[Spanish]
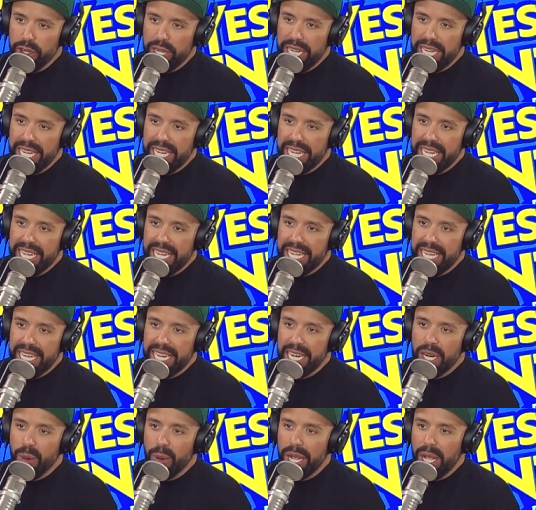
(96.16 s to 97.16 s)
eh,
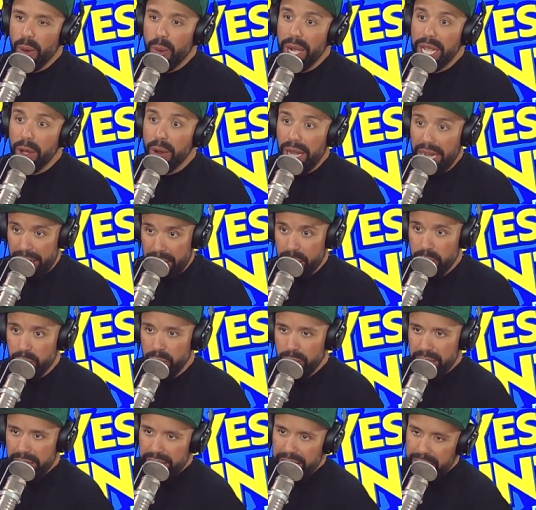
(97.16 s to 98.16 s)
en el Guayaguay
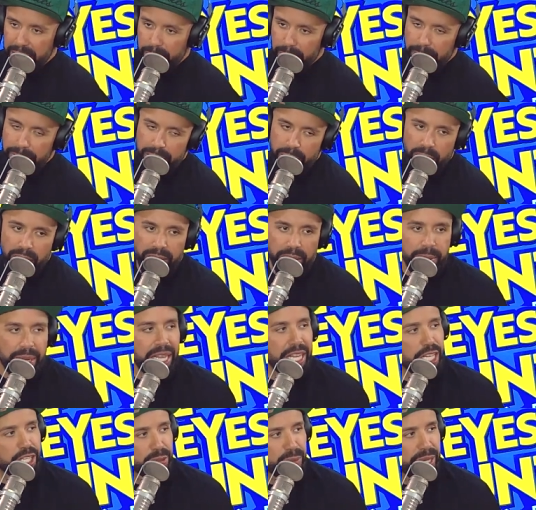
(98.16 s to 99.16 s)
Orlando, eh, obviamente con la
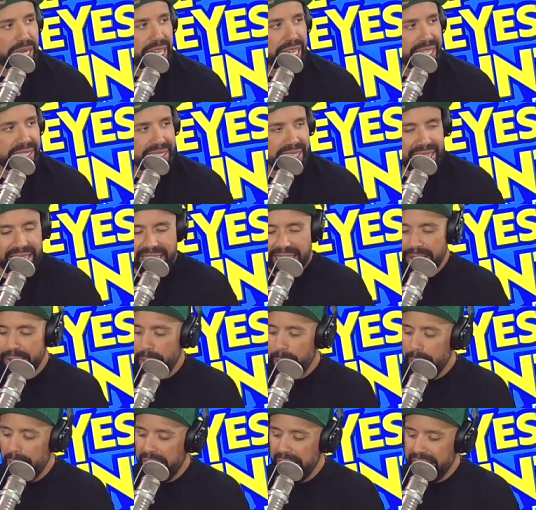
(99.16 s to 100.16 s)
familia de SBS, eh, que
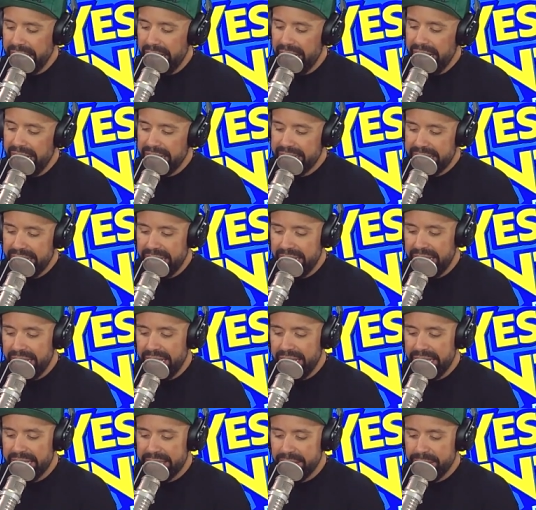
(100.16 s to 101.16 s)
vas para allá
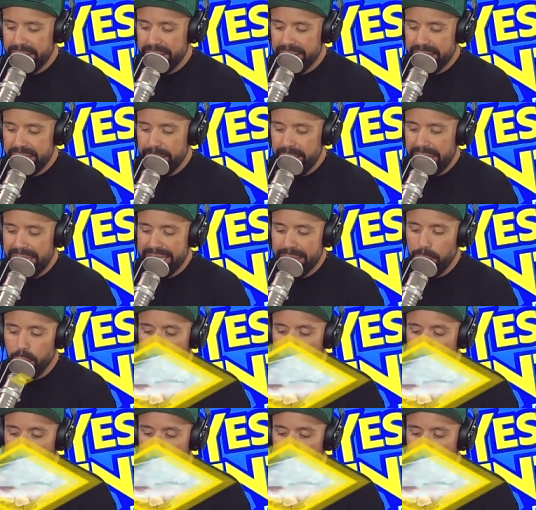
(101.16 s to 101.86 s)
este, este fin de semana, el sábado